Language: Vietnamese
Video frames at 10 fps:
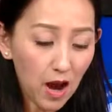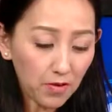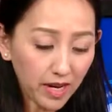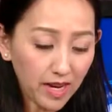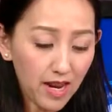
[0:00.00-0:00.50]

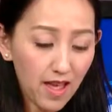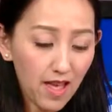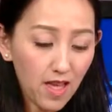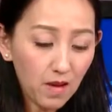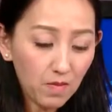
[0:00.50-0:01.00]
County
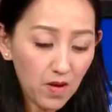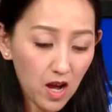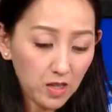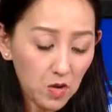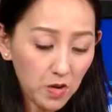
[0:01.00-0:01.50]

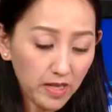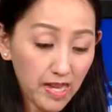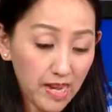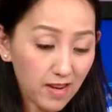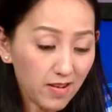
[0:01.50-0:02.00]
vợ tôi
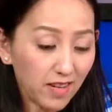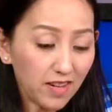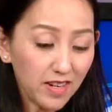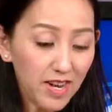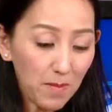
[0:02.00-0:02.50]
thì được
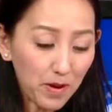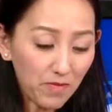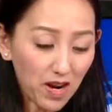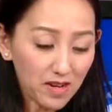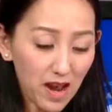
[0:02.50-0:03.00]
hưởng
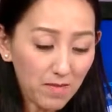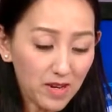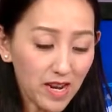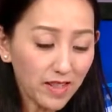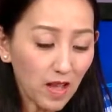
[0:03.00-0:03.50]
50%
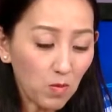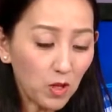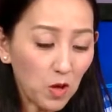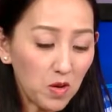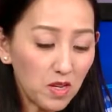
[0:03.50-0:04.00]
trên tổng
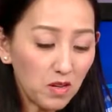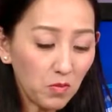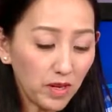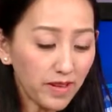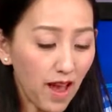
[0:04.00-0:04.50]
số
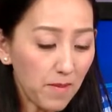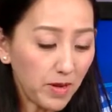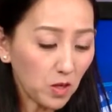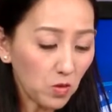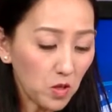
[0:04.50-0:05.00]
lương
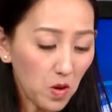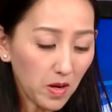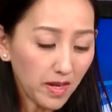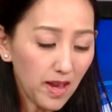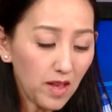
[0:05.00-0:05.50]
retirement của
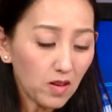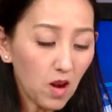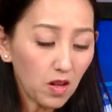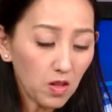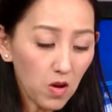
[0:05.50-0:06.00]
tôi
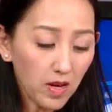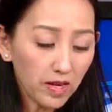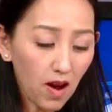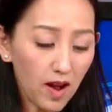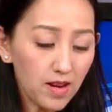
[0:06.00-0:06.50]
còn tôi
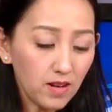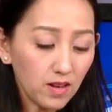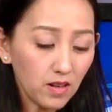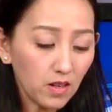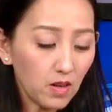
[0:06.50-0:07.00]
có được
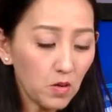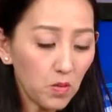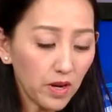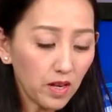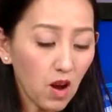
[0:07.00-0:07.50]
hưởng
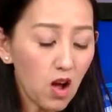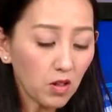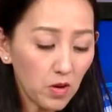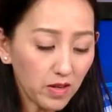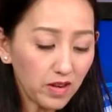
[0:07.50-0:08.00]
quyền, con
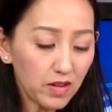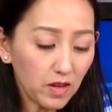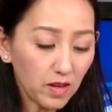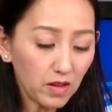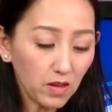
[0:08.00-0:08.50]
tôi có
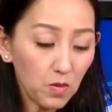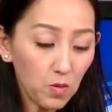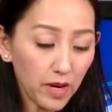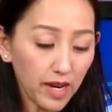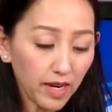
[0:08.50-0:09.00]
được hưởng
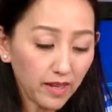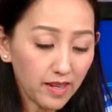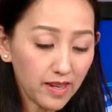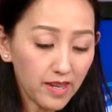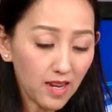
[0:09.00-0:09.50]
quyền
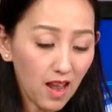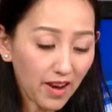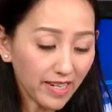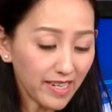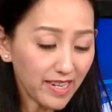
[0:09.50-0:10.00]

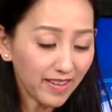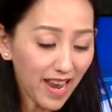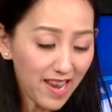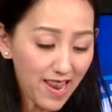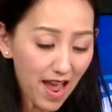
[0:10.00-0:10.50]
lợi như
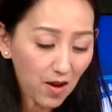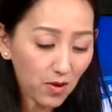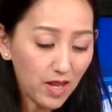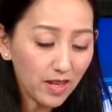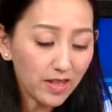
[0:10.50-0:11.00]
thế nào
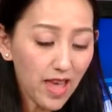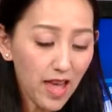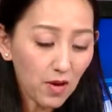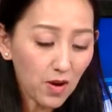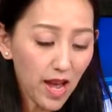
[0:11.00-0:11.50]

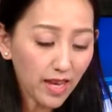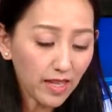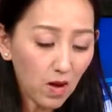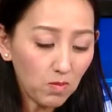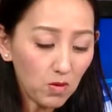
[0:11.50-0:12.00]
theo hệ
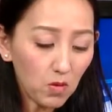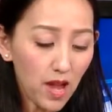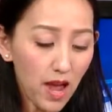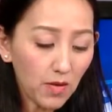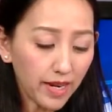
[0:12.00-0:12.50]
thống của
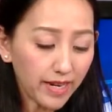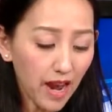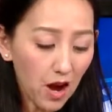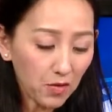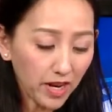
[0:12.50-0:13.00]
LA
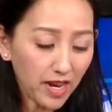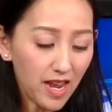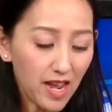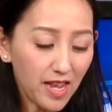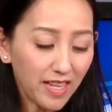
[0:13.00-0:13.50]
County
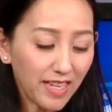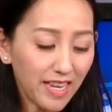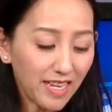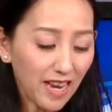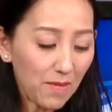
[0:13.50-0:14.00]

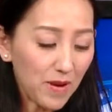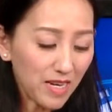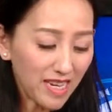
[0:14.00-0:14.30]
xin cảm ơn